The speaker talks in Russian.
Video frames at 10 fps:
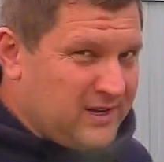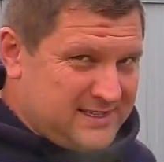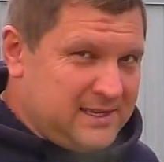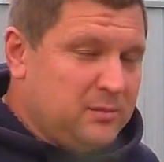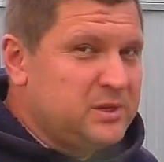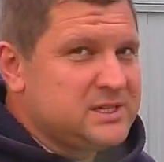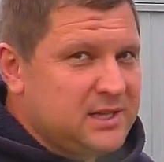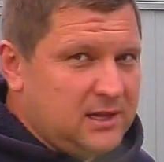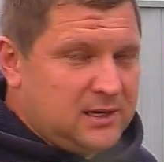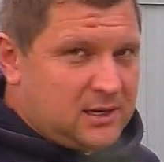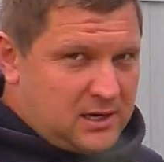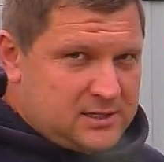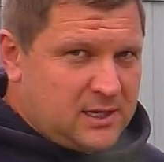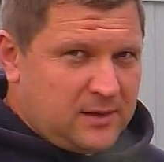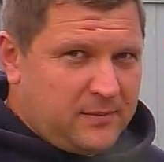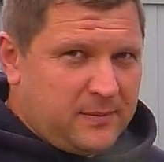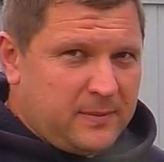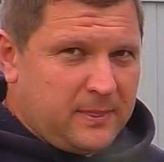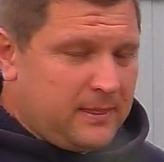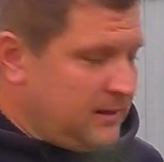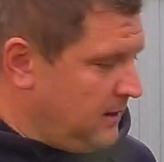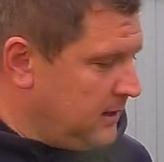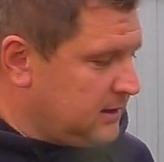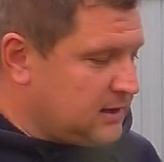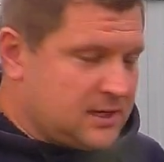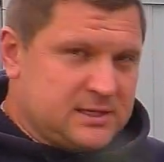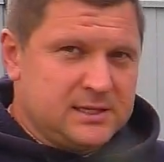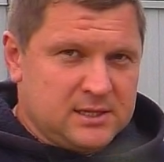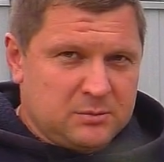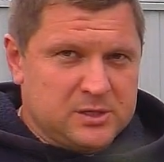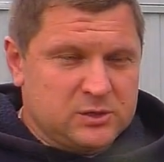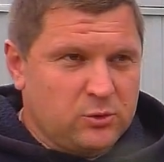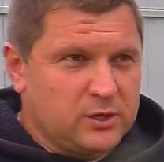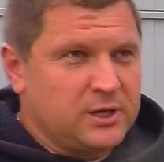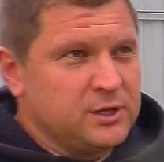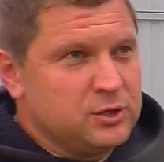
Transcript: у вас не облизала краска, эта краска термостойкая,